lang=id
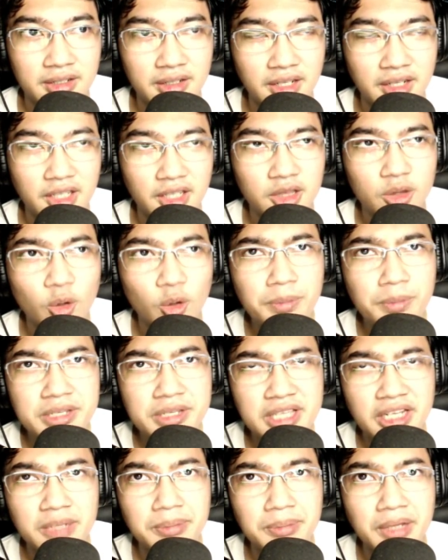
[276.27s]
Itu bisa
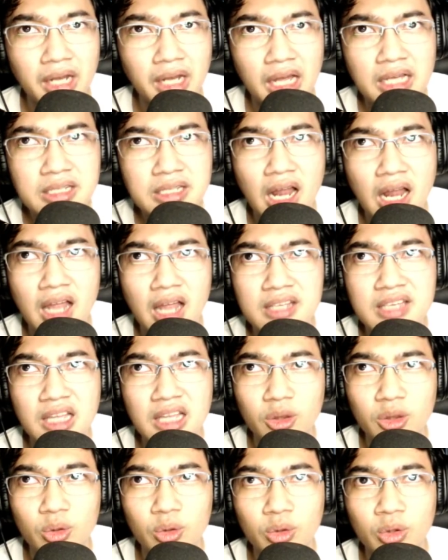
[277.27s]
dibilang salah
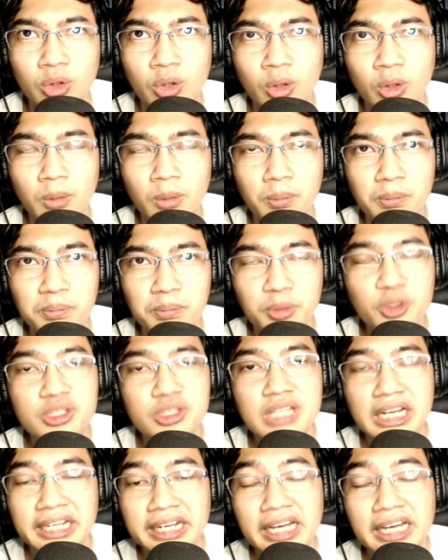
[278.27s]
satu
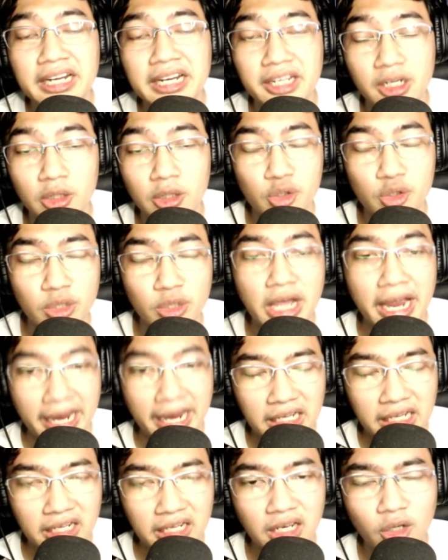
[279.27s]
puncaknya karir lo juga ya
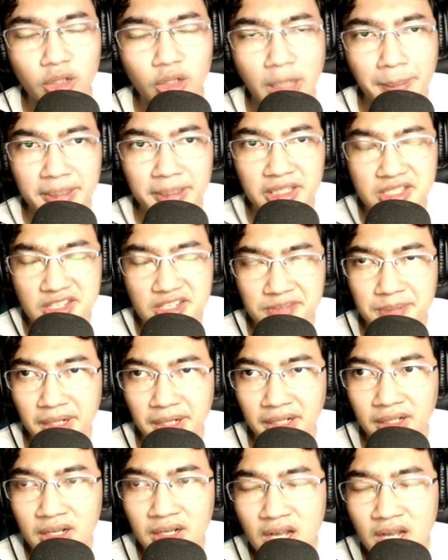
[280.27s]
karena lo dapat
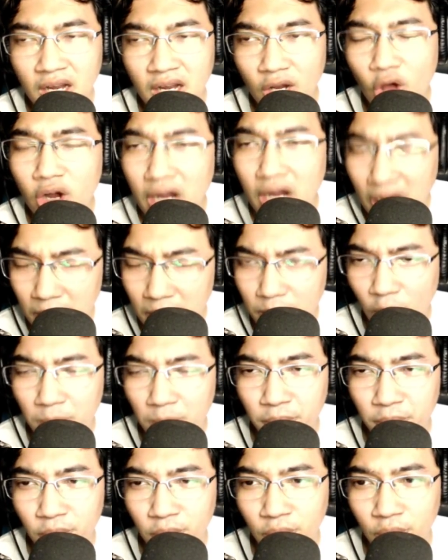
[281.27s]
achievement lokal
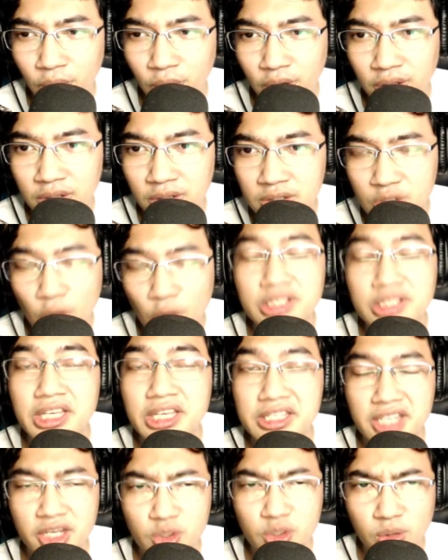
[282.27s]
maupun Southeast
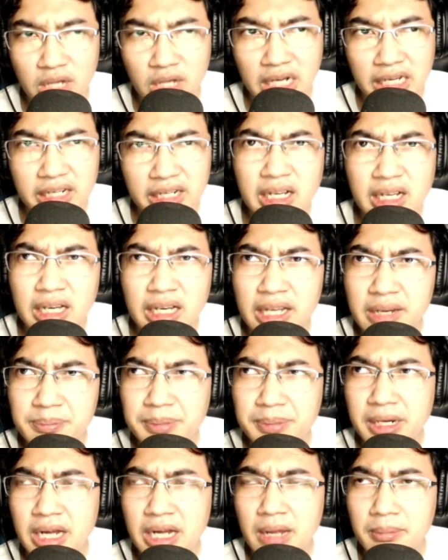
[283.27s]
Asia juga karena kalian
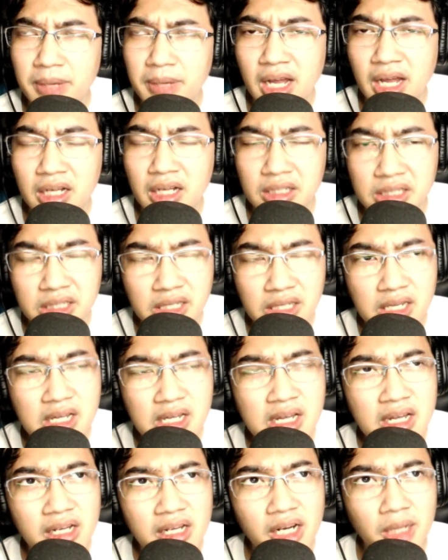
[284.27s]
pernah yeah. menang di
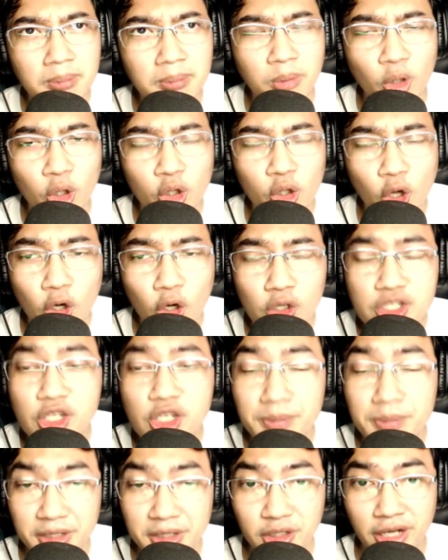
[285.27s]
Red Bull yeah.
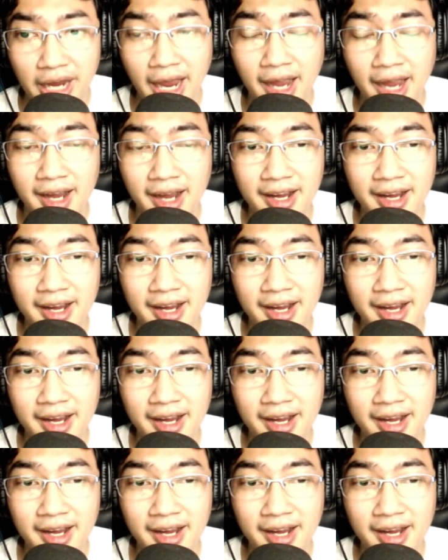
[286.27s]
Colosseum itu ya.